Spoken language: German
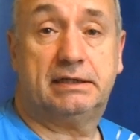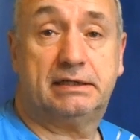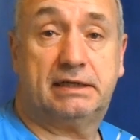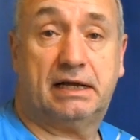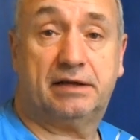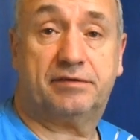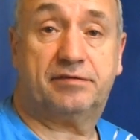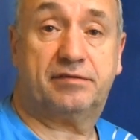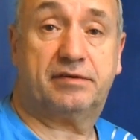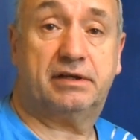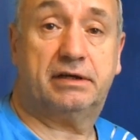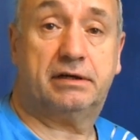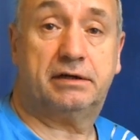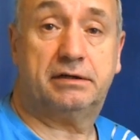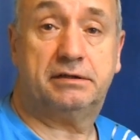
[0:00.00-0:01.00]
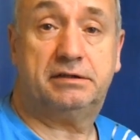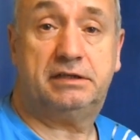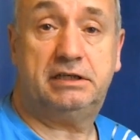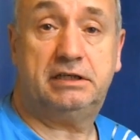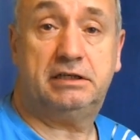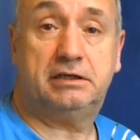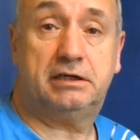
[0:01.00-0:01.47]
dass äh,
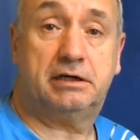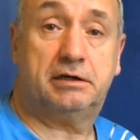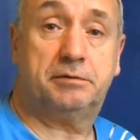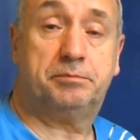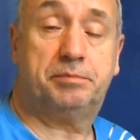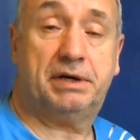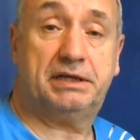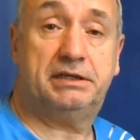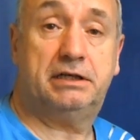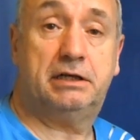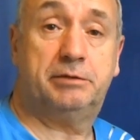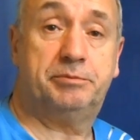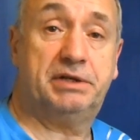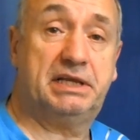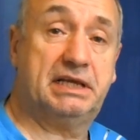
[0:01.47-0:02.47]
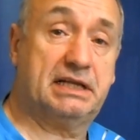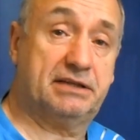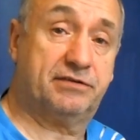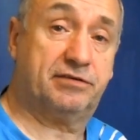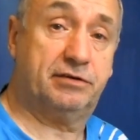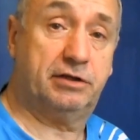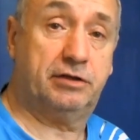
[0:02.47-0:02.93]
die äh, Paneele mit den
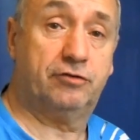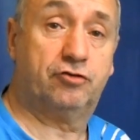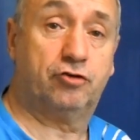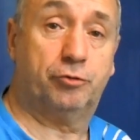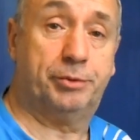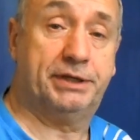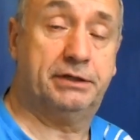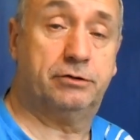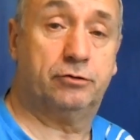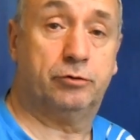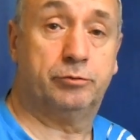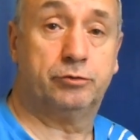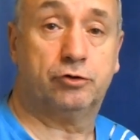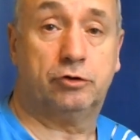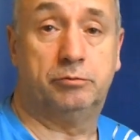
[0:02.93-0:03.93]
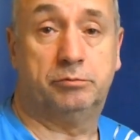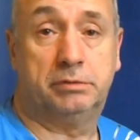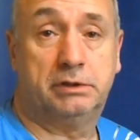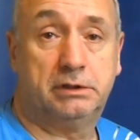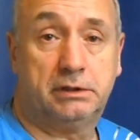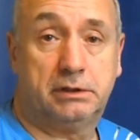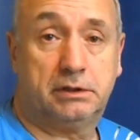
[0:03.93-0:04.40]
ganzen Instrumenten um drum.
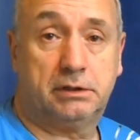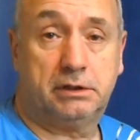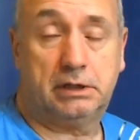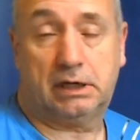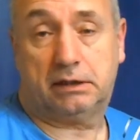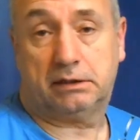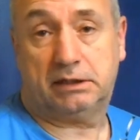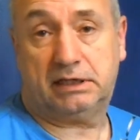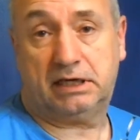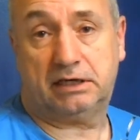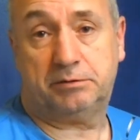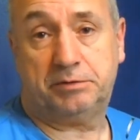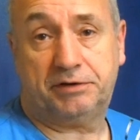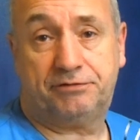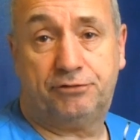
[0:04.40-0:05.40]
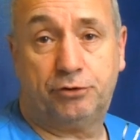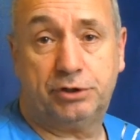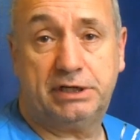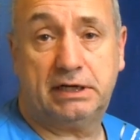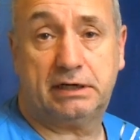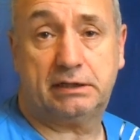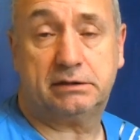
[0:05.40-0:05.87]
Ja, ich hatte mir
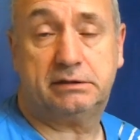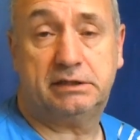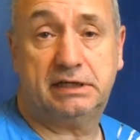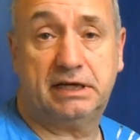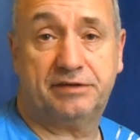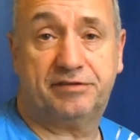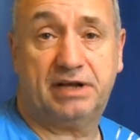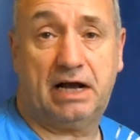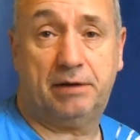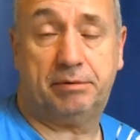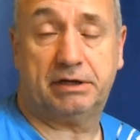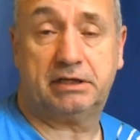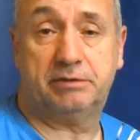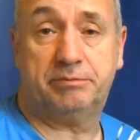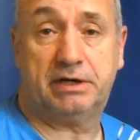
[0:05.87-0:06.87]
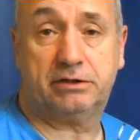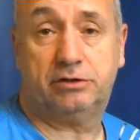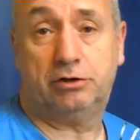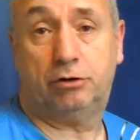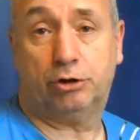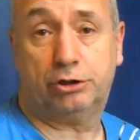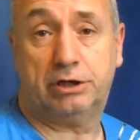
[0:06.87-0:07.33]
vorher die ganze Arbeit gemacht,
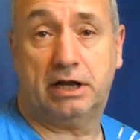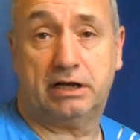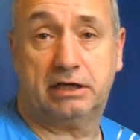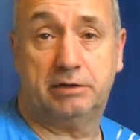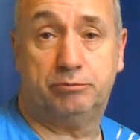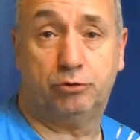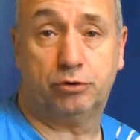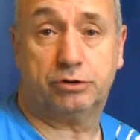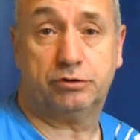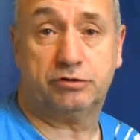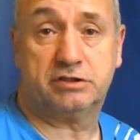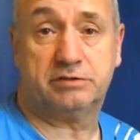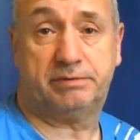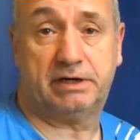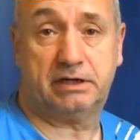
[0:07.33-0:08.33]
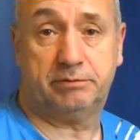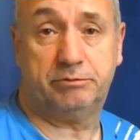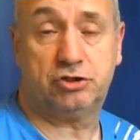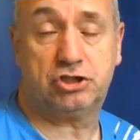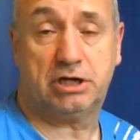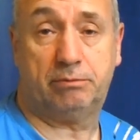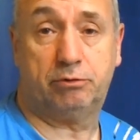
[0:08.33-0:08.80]
die Löchlein gebohrt und so weiter
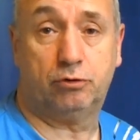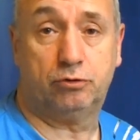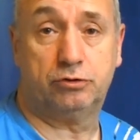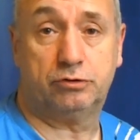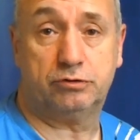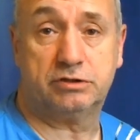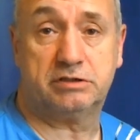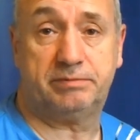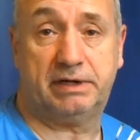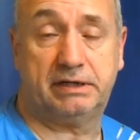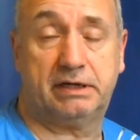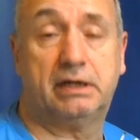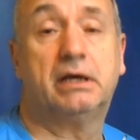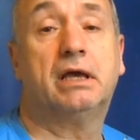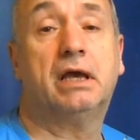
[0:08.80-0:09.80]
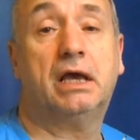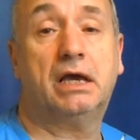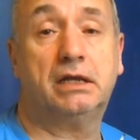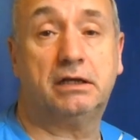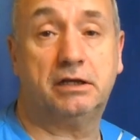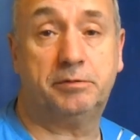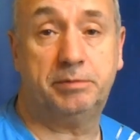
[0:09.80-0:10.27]
mit Schablone und so weiter.
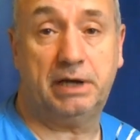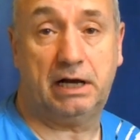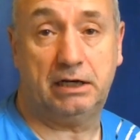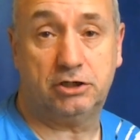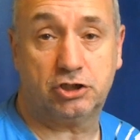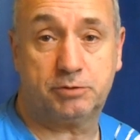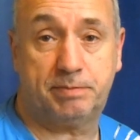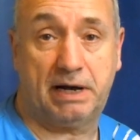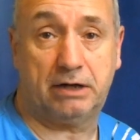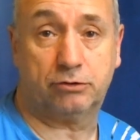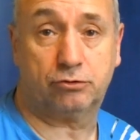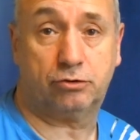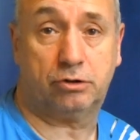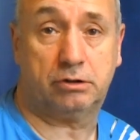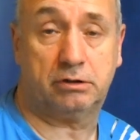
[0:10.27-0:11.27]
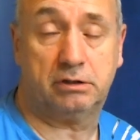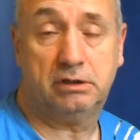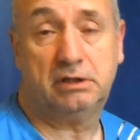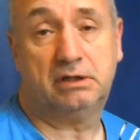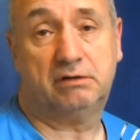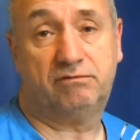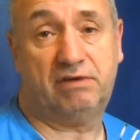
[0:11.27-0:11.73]
Hätte ich mir alles sparen können,
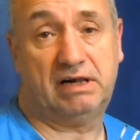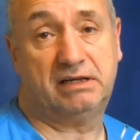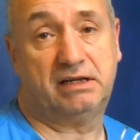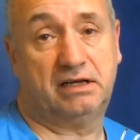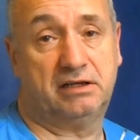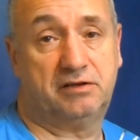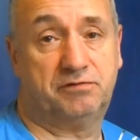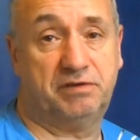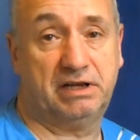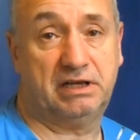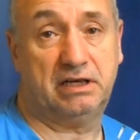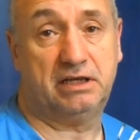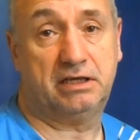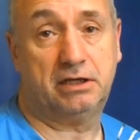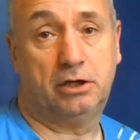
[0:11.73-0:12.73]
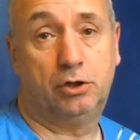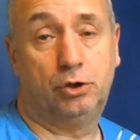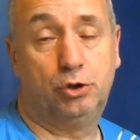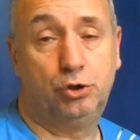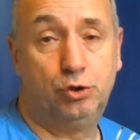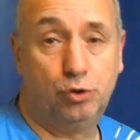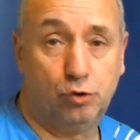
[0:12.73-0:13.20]
weil da ist wirklich
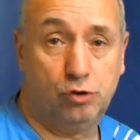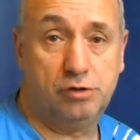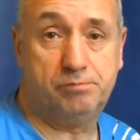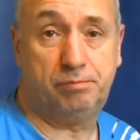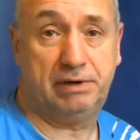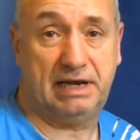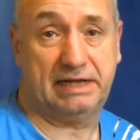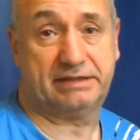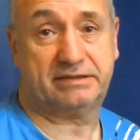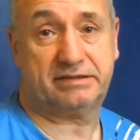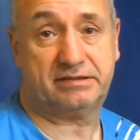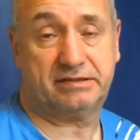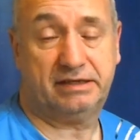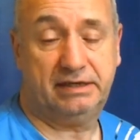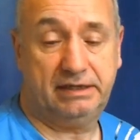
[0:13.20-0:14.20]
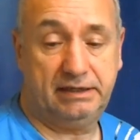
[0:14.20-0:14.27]
null Platz.